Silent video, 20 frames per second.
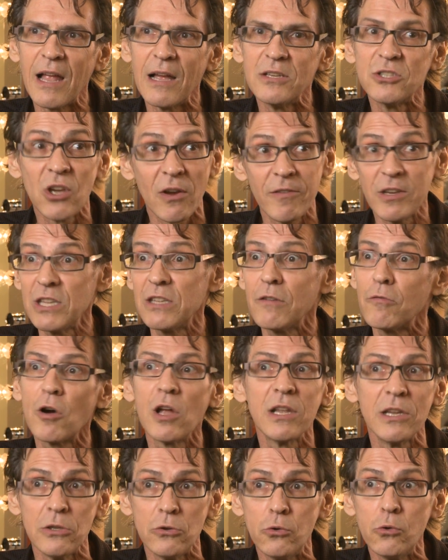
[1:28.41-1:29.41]
J'avais été
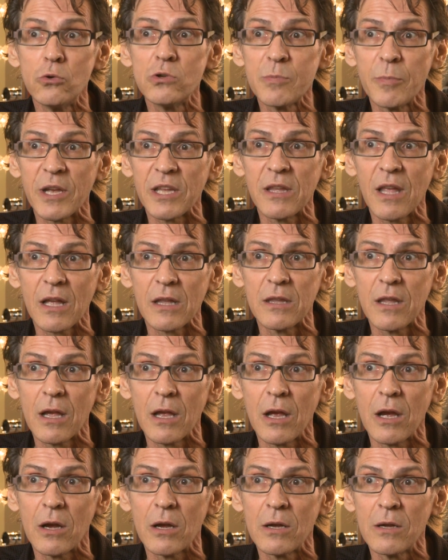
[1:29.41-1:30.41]
voir les deux spectacles
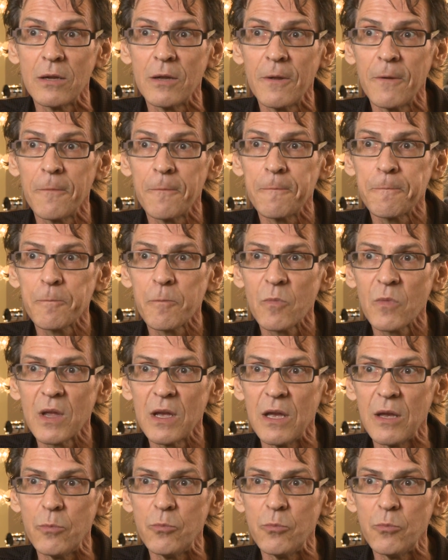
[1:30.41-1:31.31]
d'ailleurs.